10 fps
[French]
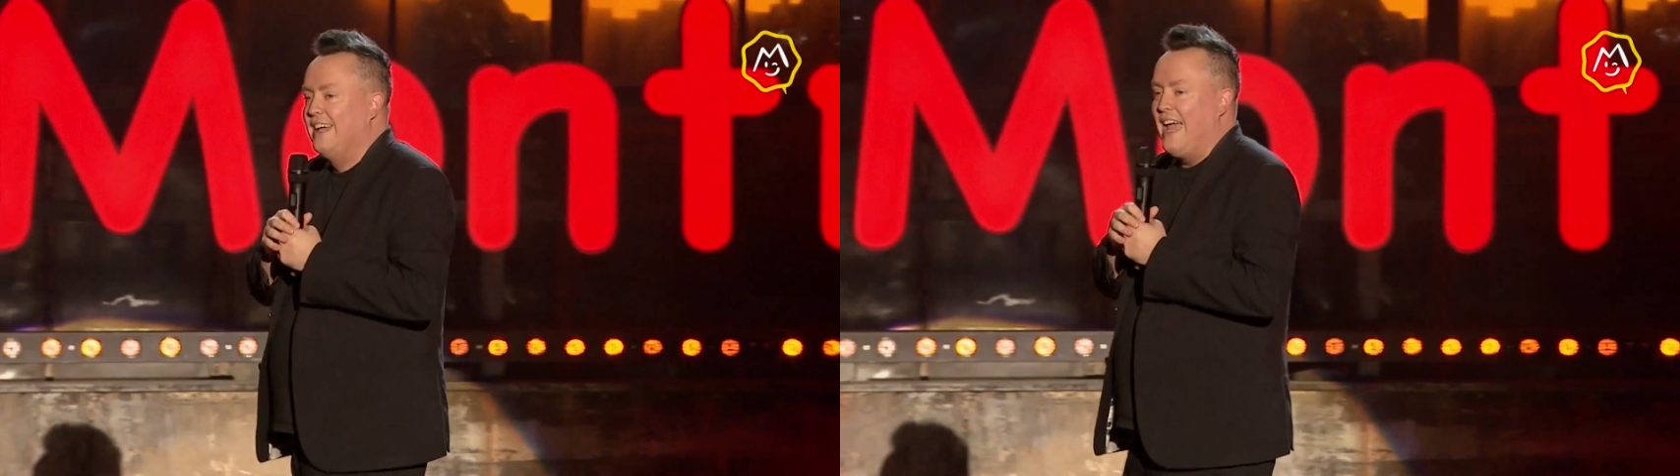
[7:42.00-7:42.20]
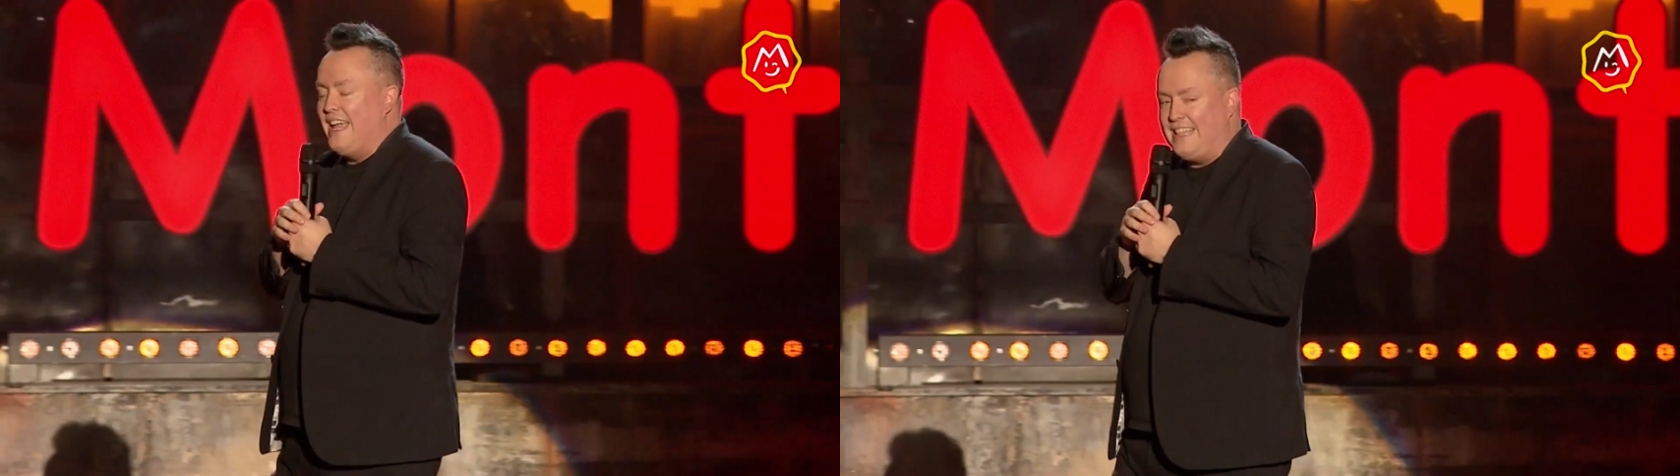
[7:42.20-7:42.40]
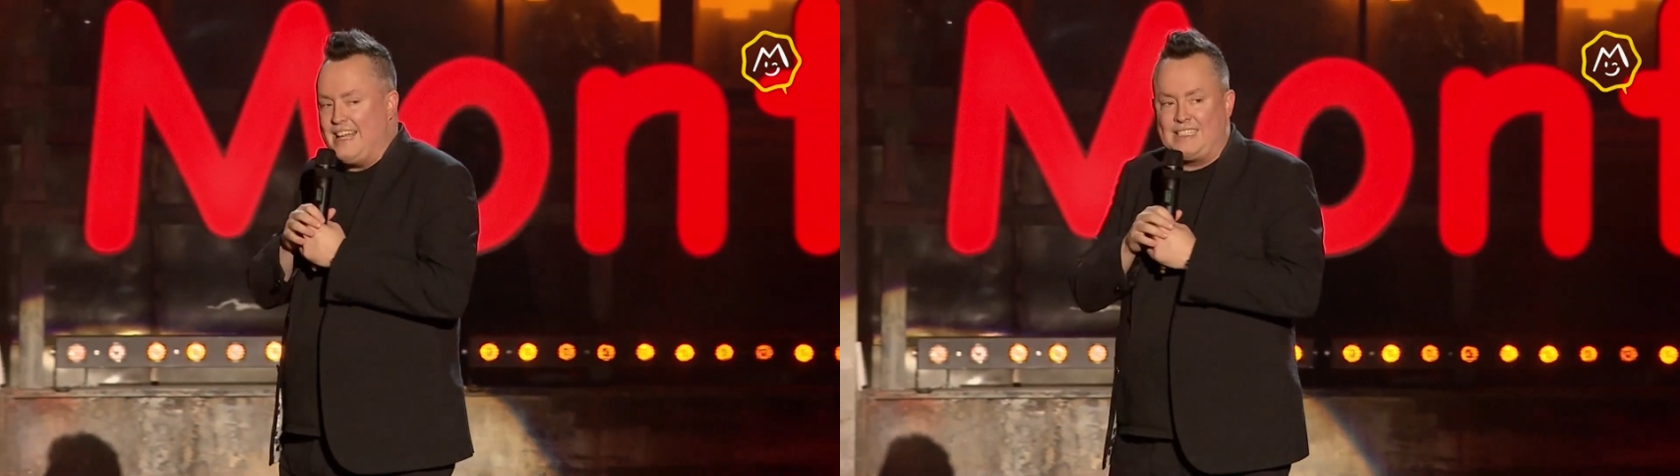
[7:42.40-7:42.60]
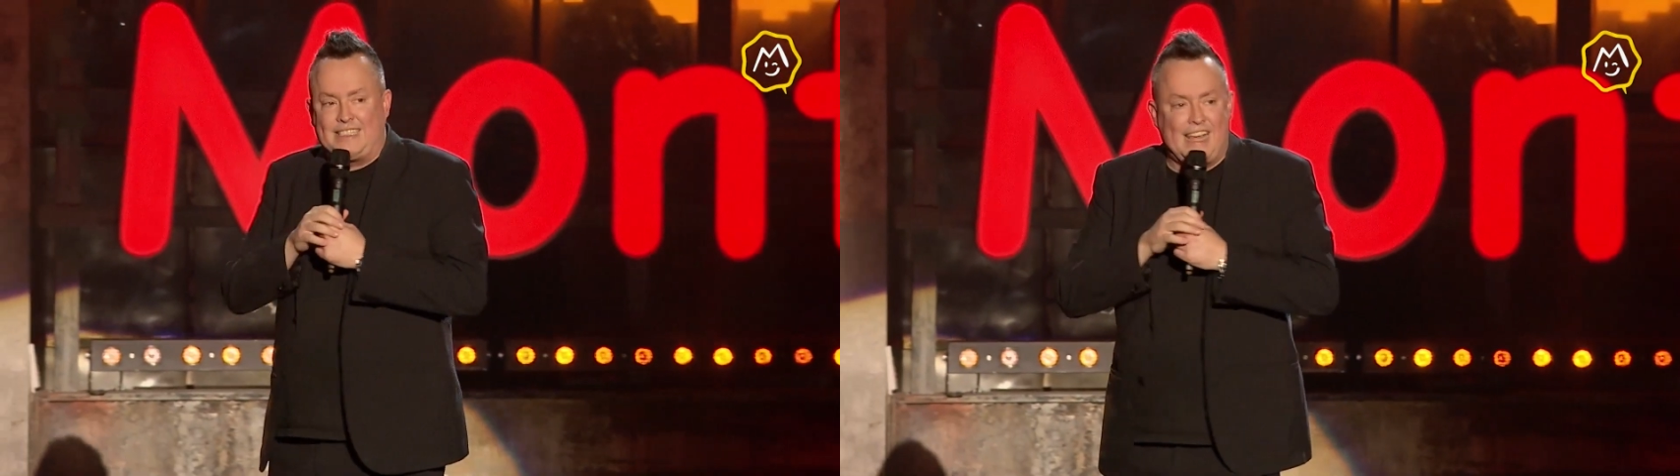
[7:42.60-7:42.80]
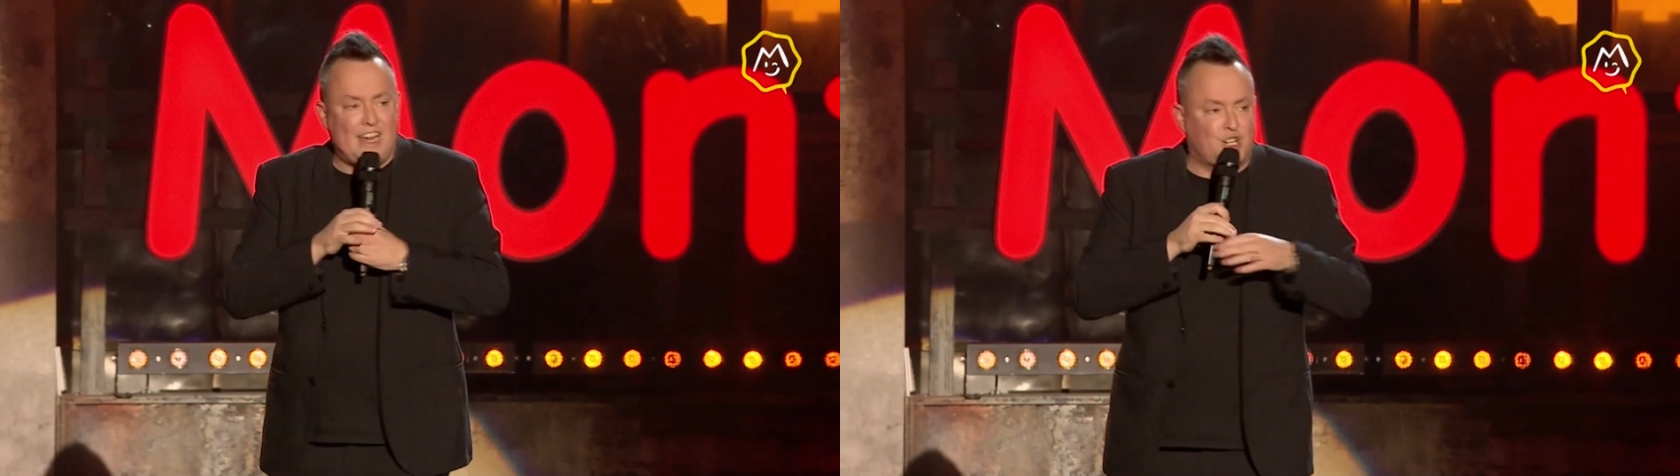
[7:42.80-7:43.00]
Elle était
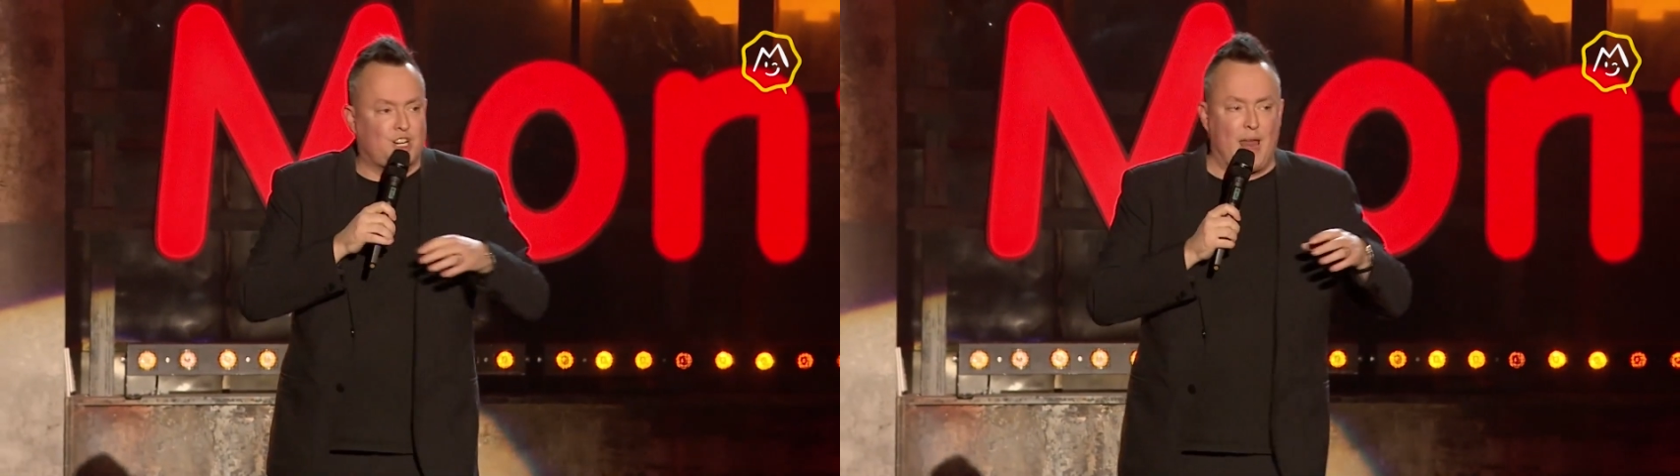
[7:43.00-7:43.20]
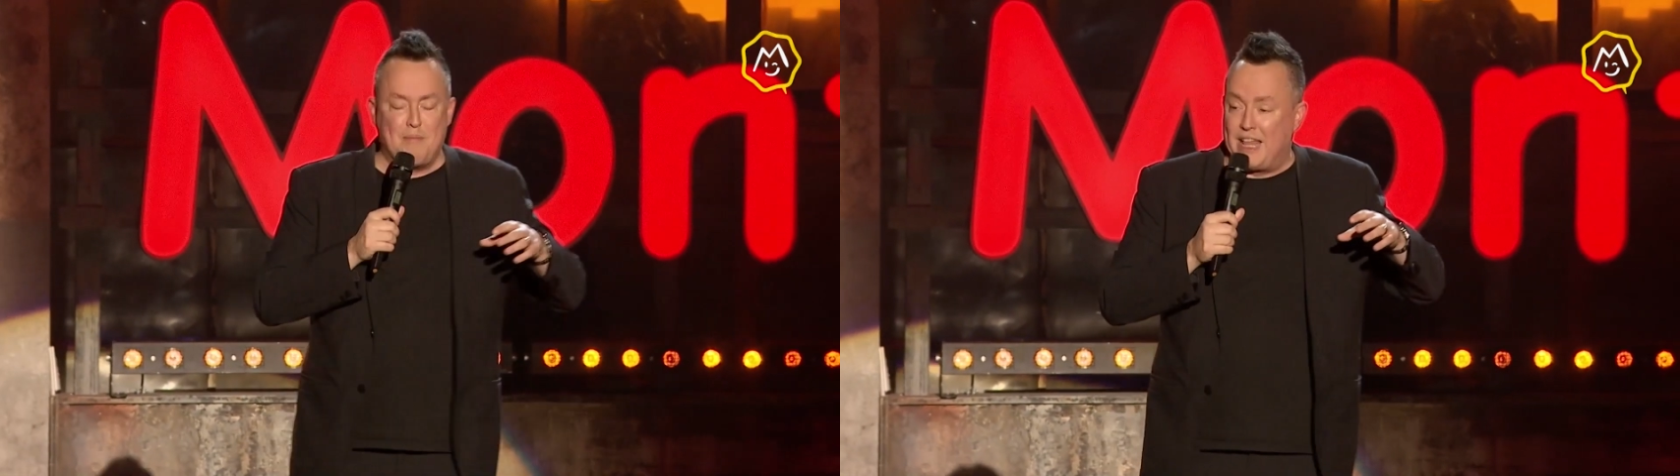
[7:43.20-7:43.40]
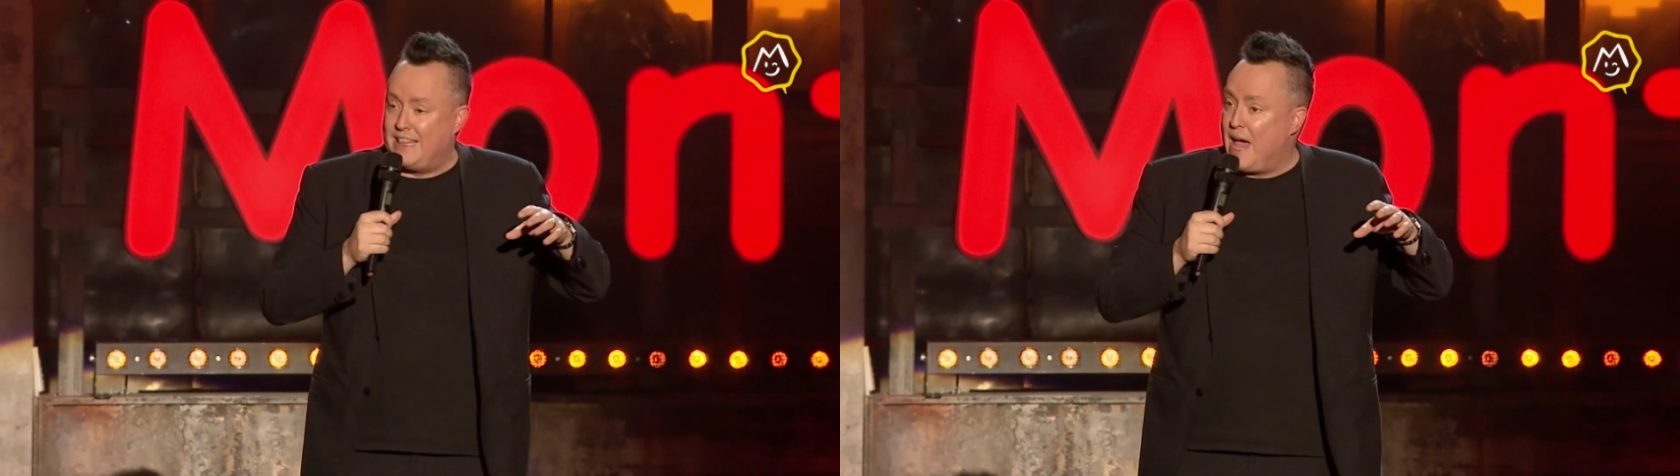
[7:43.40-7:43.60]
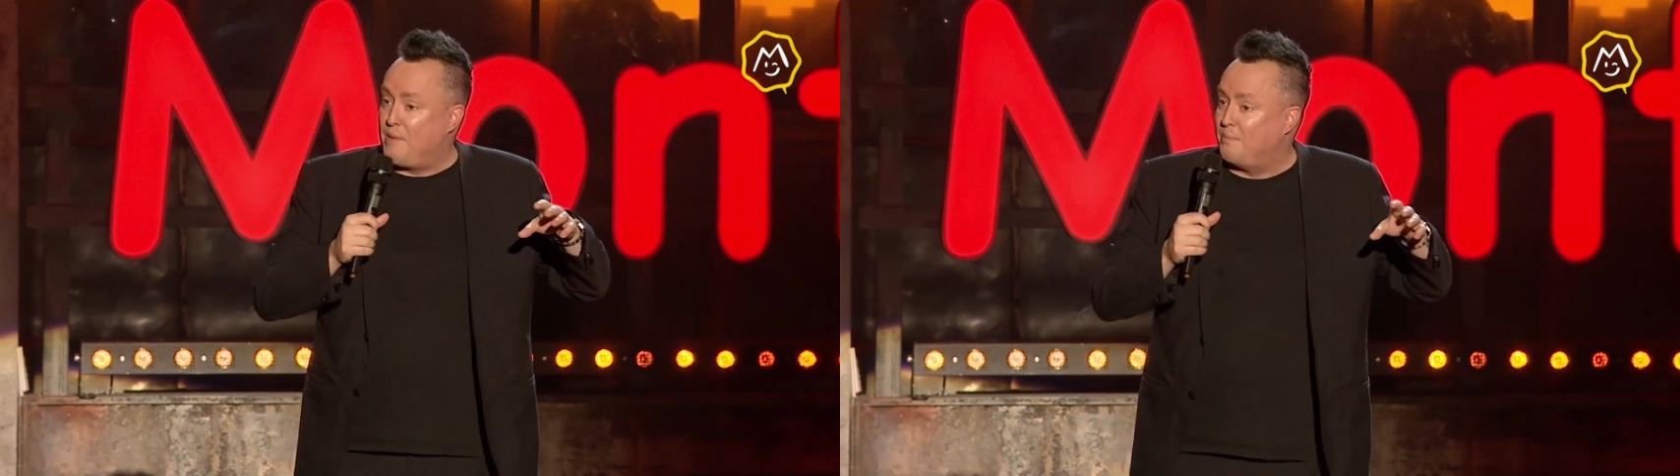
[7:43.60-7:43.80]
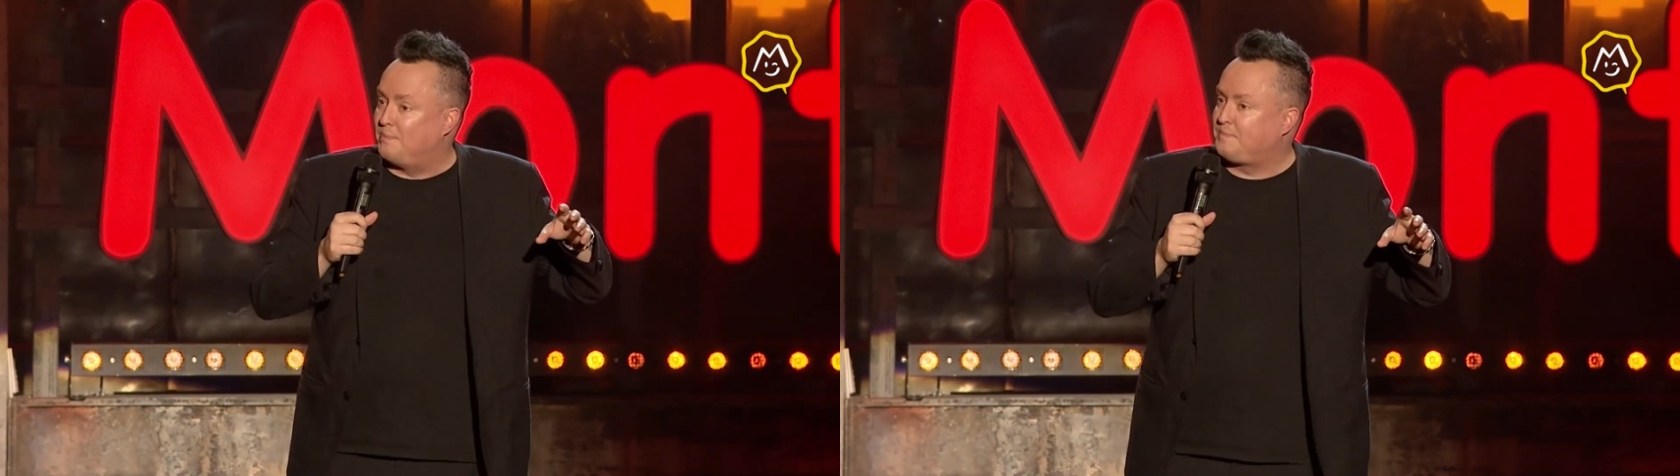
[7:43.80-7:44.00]
sèche, la
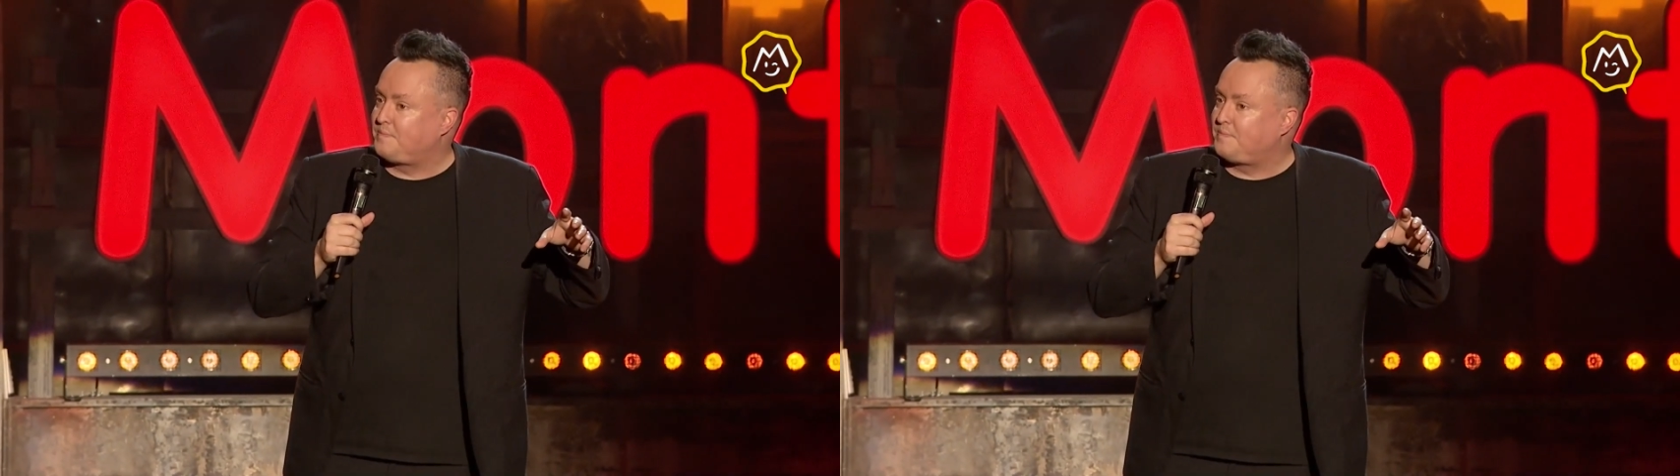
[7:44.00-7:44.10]
madame.